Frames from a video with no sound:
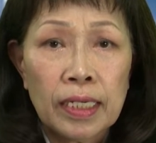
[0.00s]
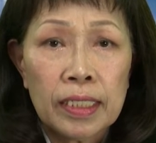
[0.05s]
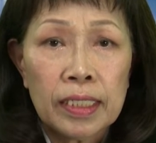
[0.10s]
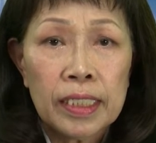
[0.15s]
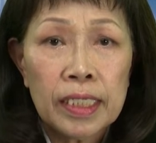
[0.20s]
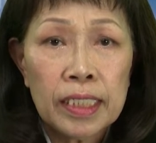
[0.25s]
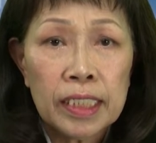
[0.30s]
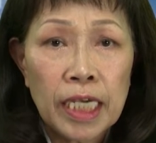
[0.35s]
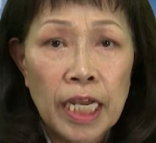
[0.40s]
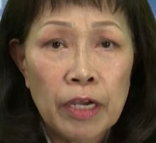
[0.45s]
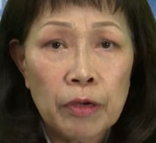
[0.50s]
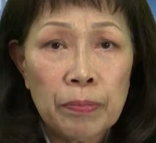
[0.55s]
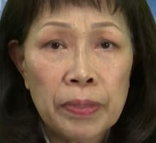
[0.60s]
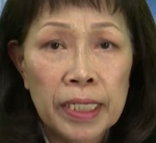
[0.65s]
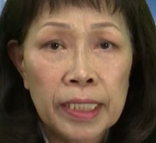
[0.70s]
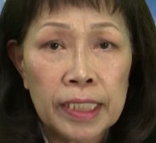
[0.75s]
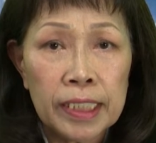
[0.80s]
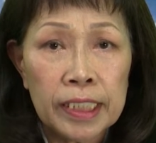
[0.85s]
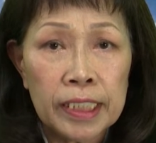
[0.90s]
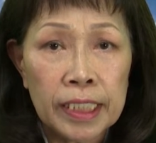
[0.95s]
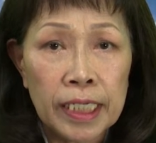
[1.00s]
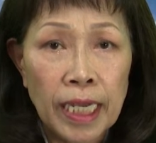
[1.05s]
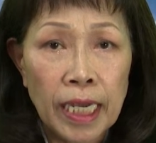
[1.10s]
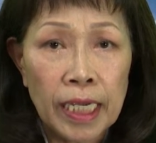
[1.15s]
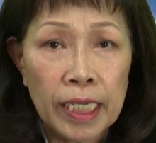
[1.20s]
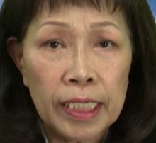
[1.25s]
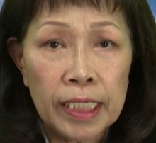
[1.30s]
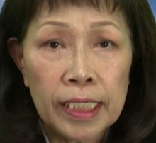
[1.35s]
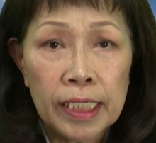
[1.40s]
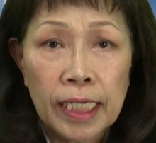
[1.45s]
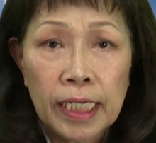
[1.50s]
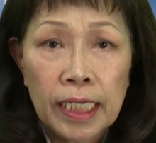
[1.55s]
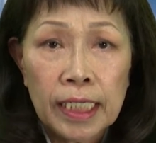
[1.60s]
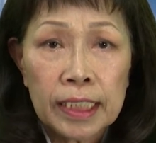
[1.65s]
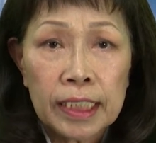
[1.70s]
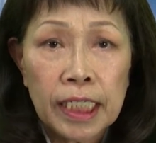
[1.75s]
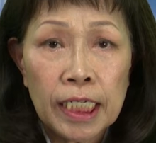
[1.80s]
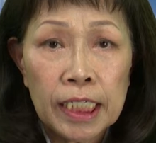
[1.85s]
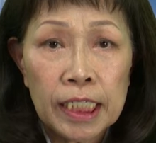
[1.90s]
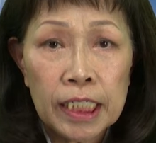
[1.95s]
Nhưng nếu biết người ấy
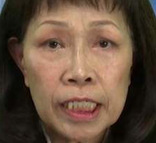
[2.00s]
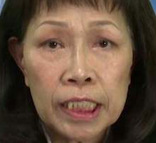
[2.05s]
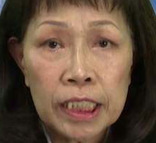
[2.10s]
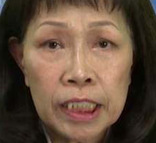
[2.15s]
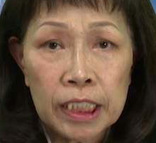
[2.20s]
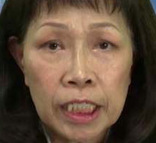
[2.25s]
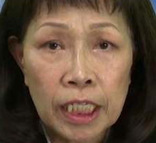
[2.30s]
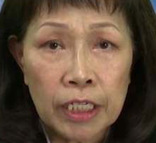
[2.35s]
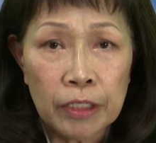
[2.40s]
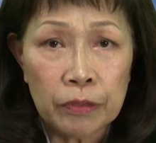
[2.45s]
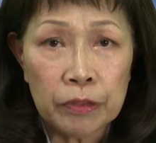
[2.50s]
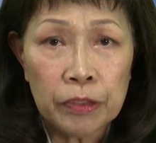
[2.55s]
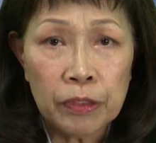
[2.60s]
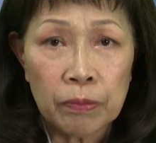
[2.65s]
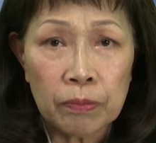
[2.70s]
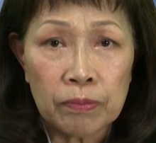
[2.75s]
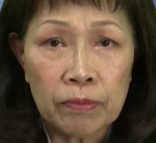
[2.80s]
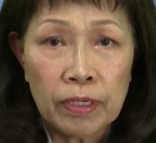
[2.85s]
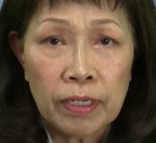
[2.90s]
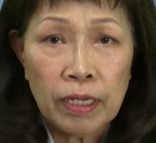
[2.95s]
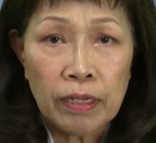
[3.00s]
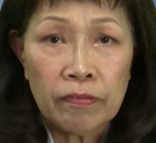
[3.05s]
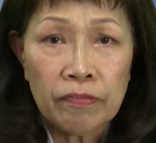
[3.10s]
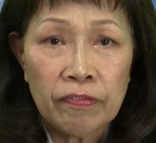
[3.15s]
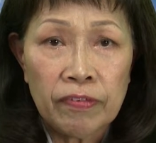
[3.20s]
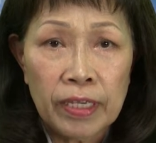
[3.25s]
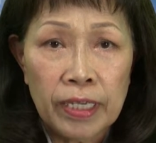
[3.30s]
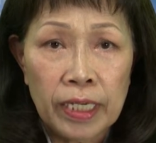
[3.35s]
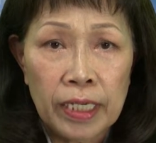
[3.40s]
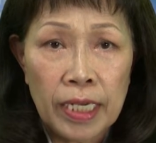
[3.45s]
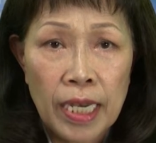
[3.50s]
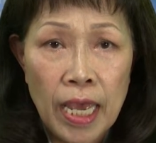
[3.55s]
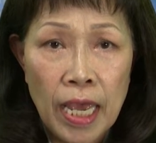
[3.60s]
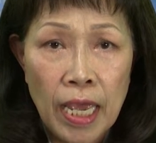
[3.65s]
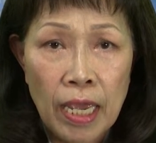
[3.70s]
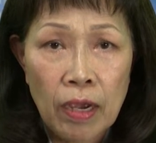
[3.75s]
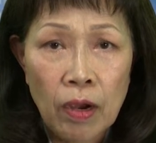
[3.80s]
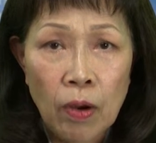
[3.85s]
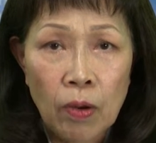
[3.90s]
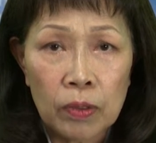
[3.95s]
tính ưa thiểu dục vì
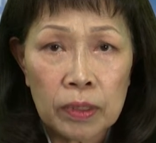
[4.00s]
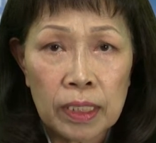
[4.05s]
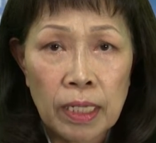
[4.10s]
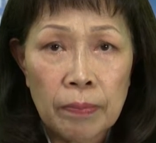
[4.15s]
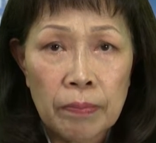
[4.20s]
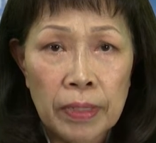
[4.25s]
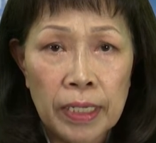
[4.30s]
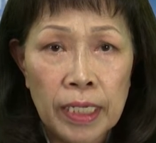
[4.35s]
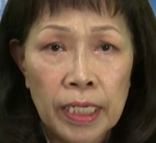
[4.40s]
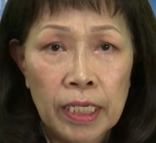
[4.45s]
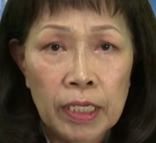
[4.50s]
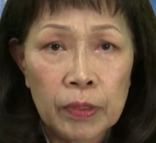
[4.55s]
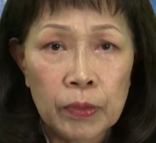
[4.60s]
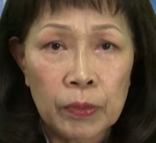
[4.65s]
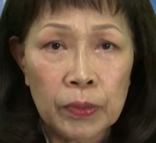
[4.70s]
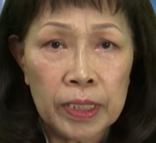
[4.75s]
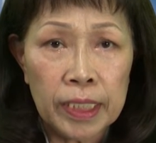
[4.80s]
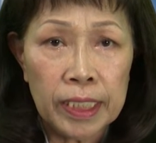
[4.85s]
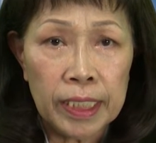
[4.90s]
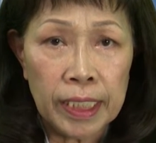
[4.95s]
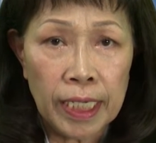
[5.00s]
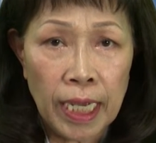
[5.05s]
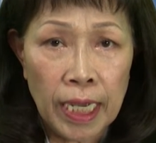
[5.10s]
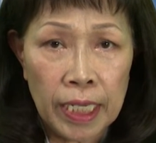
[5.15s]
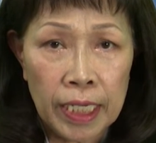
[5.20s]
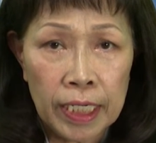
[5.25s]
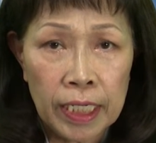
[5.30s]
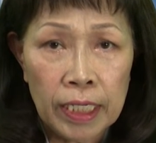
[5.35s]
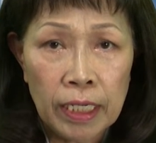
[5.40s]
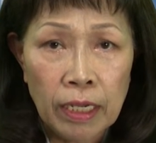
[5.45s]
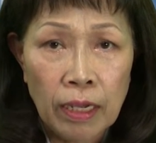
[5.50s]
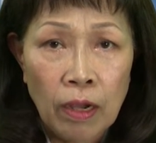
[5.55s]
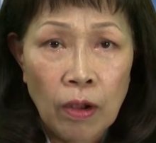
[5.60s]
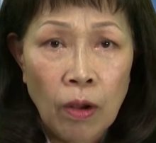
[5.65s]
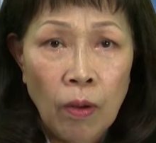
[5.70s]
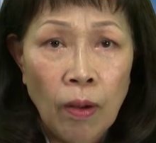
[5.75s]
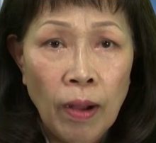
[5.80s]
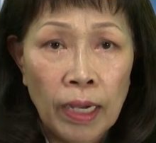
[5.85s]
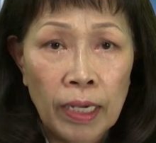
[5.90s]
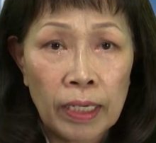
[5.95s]
để hộ tâm ý của người ấy,
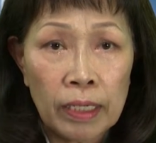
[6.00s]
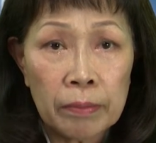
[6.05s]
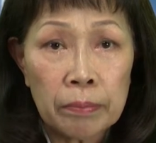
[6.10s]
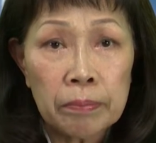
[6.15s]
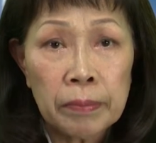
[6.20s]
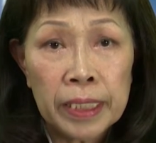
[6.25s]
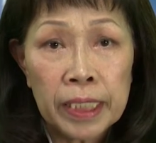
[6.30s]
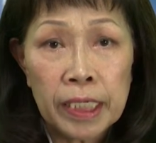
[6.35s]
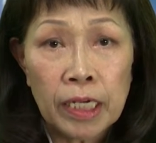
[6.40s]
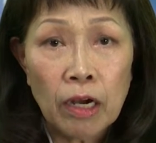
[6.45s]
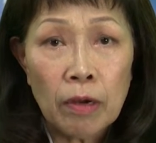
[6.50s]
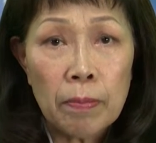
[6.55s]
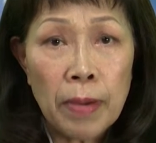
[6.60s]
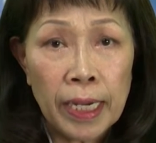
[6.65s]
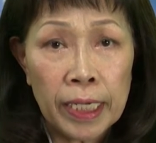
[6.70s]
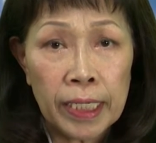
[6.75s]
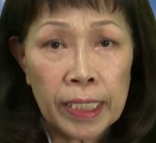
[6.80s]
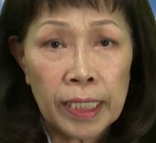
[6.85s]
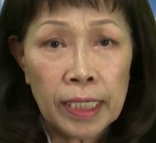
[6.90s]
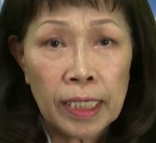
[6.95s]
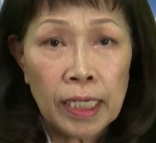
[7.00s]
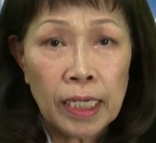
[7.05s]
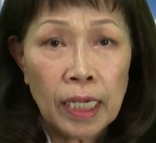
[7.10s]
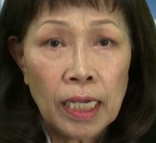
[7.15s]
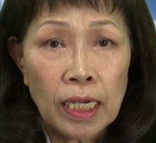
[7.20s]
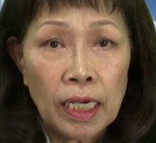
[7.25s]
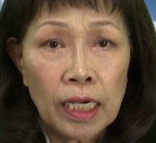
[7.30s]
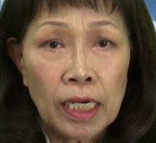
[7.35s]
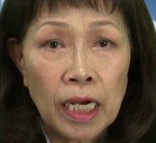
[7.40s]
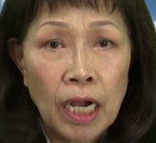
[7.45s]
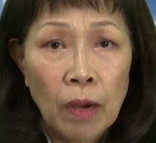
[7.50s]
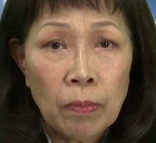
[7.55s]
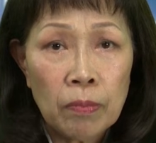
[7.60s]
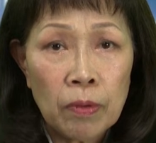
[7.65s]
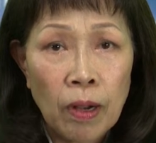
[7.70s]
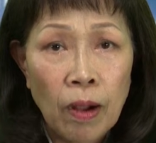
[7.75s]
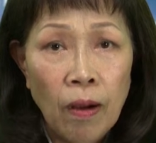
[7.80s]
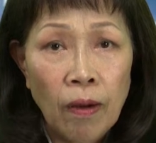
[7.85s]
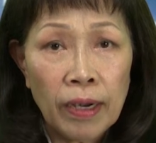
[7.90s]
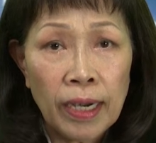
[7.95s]
hoặc mình có bệnh,
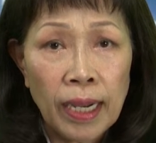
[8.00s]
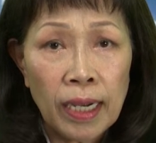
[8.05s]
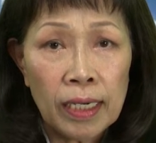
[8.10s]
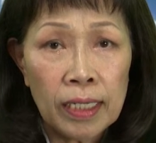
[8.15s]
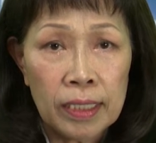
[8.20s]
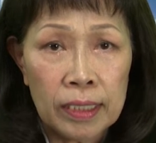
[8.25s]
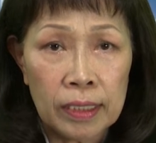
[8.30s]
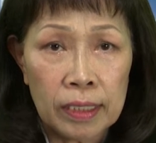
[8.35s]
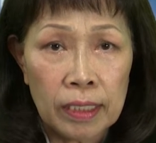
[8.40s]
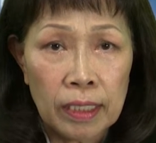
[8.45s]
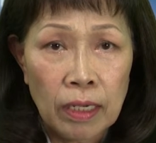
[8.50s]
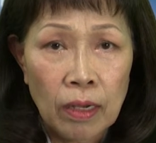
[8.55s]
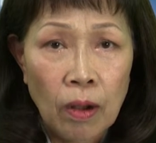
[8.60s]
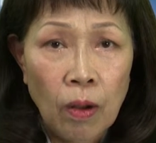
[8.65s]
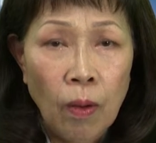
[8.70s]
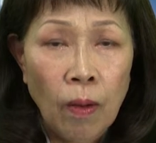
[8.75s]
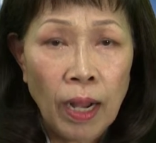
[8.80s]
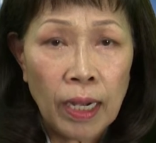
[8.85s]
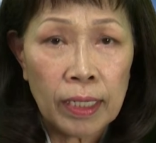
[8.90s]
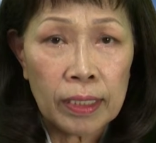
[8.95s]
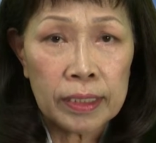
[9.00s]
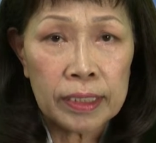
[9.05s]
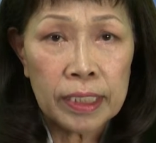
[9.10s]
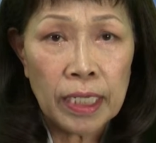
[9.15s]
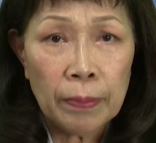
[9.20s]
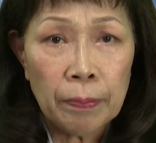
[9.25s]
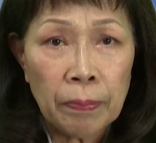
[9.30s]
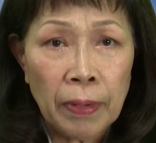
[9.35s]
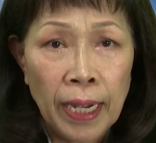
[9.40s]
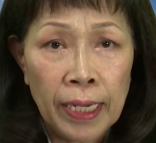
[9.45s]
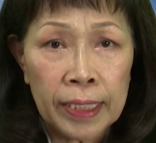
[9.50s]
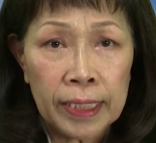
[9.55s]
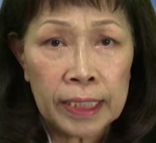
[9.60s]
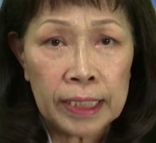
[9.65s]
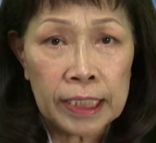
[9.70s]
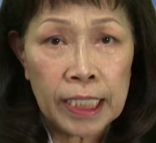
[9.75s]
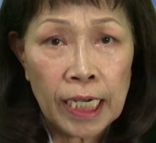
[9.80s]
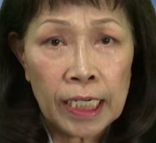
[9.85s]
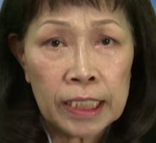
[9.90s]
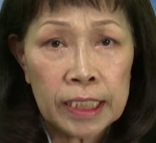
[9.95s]
không có năng lực, hoặc chấp
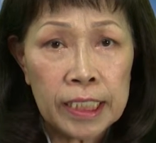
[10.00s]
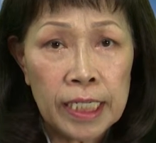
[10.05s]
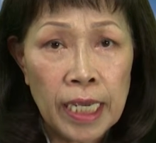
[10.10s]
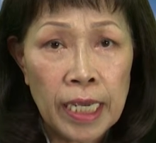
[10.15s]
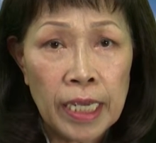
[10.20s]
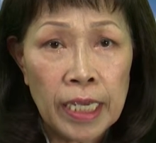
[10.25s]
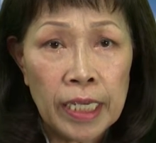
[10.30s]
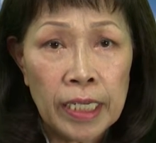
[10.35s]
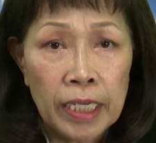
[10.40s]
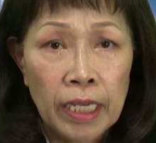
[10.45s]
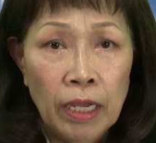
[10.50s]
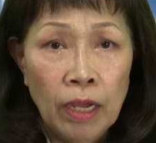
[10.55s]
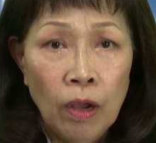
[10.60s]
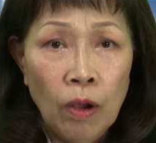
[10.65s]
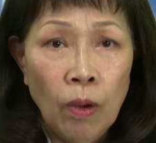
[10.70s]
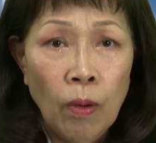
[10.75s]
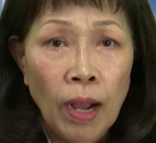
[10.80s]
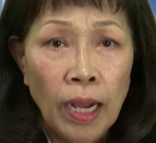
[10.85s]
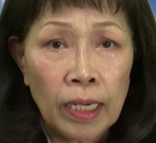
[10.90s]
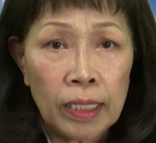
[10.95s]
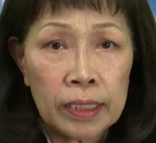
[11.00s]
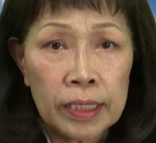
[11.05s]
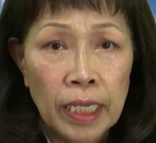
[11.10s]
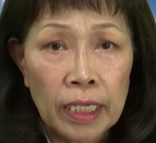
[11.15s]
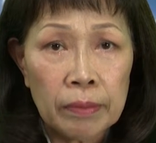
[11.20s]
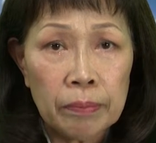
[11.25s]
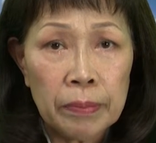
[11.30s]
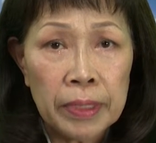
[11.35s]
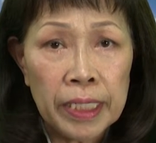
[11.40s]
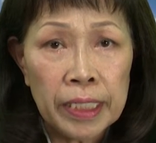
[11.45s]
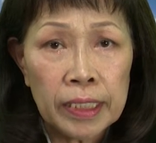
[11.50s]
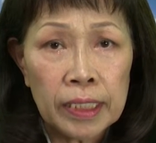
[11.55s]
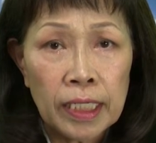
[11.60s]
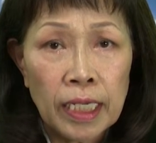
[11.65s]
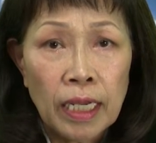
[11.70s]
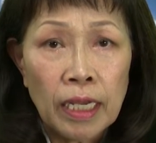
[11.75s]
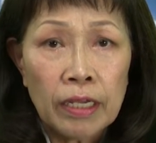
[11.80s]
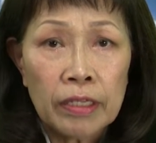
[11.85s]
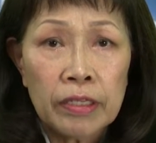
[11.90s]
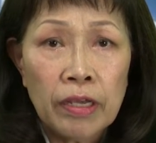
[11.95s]
hành tăng chế, hoặc nhận biết
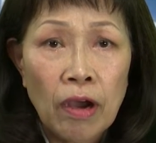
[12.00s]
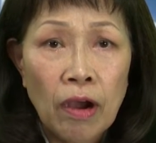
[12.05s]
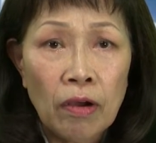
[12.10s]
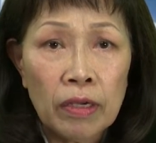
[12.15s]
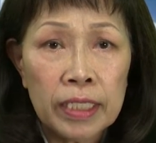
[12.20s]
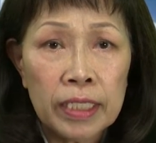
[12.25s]
do